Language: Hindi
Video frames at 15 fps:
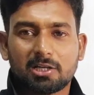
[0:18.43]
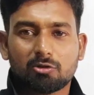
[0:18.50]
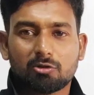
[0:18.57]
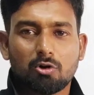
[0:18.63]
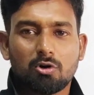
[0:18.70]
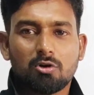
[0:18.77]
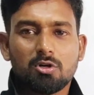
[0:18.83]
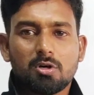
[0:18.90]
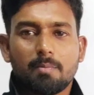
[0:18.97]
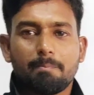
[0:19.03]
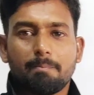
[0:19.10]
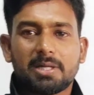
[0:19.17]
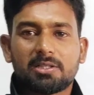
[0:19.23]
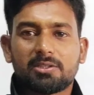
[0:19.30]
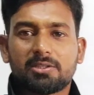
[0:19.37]
अंकल को
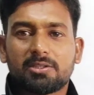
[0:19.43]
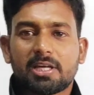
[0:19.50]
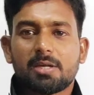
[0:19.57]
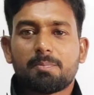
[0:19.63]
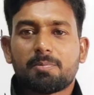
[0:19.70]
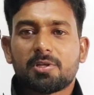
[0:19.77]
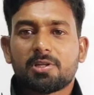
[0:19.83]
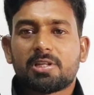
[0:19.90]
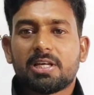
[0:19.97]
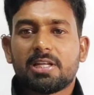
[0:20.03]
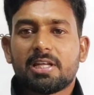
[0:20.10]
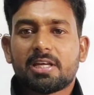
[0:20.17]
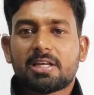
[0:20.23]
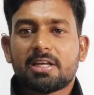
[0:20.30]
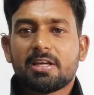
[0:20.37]
बर्थडे गिफ्ट
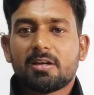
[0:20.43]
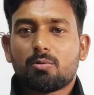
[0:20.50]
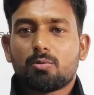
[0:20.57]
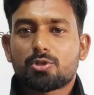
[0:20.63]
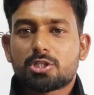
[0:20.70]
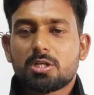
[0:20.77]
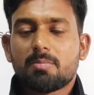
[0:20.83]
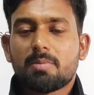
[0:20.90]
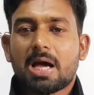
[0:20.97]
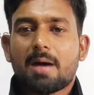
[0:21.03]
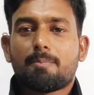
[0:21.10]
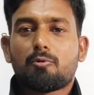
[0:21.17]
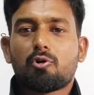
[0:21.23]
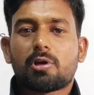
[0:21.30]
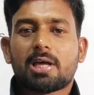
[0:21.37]
देने के खुशी में
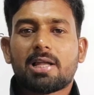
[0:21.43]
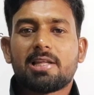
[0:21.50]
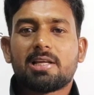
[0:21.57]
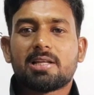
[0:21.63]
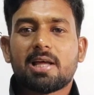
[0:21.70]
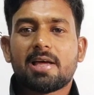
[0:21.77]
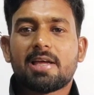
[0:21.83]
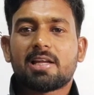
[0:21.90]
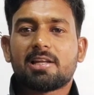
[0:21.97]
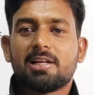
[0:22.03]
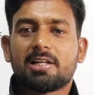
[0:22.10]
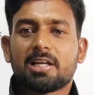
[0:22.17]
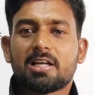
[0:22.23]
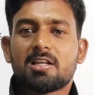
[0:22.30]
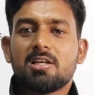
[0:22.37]
आपको क्या लिखना है एक
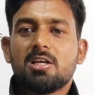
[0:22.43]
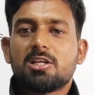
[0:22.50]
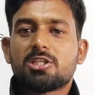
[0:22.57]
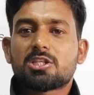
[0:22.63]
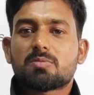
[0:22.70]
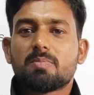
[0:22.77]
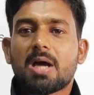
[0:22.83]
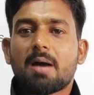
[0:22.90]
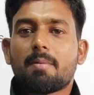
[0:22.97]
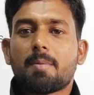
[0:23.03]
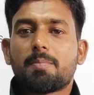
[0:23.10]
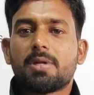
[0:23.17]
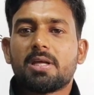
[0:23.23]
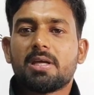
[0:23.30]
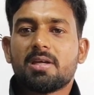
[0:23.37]
लेटर जिसमें आप
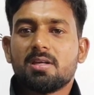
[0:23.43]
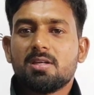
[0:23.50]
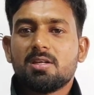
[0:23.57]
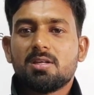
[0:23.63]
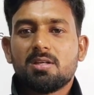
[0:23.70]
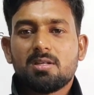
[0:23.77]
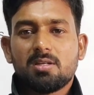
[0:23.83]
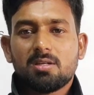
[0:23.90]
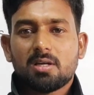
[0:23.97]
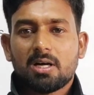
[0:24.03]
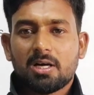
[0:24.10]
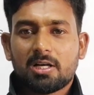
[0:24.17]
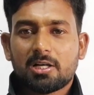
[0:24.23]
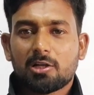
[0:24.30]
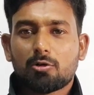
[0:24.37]
अपने
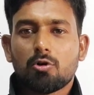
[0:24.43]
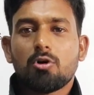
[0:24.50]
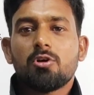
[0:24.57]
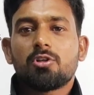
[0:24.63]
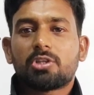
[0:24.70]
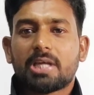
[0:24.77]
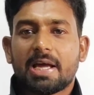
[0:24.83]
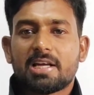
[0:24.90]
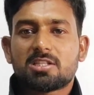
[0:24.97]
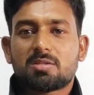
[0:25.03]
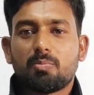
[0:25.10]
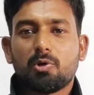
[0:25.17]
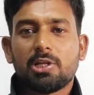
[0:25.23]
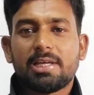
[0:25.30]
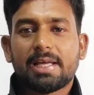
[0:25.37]
अंकल को
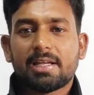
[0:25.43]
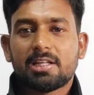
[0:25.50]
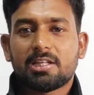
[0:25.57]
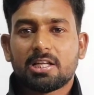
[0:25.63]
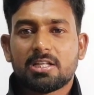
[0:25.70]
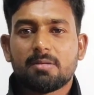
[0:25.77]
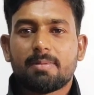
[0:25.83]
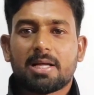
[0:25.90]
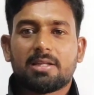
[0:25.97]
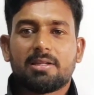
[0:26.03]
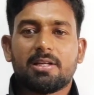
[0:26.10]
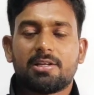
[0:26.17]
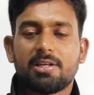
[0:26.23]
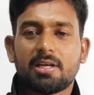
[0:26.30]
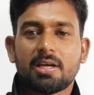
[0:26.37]
थैंक्स बोले यानी धन्यवाद
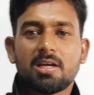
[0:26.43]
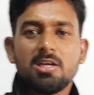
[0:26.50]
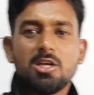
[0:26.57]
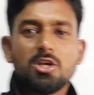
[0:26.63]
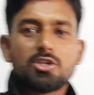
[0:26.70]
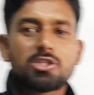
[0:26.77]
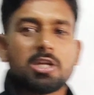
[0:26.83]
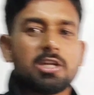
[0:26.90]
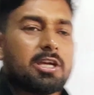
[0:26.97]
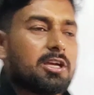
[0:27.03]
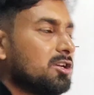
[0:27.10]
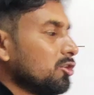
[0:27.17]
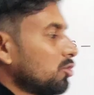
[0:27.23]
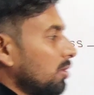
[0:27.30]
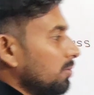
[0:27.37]
दे ठीक है चलिए
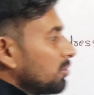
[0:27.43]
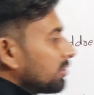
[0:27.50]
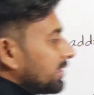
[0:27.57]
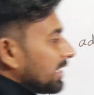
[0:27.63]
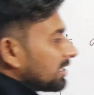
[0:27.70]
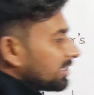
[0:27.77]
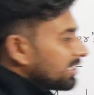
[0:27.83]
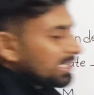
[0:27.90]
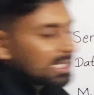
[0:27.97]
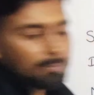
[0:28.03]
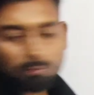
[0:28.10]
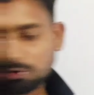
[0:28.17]
तो हम लोग देखते हैं कि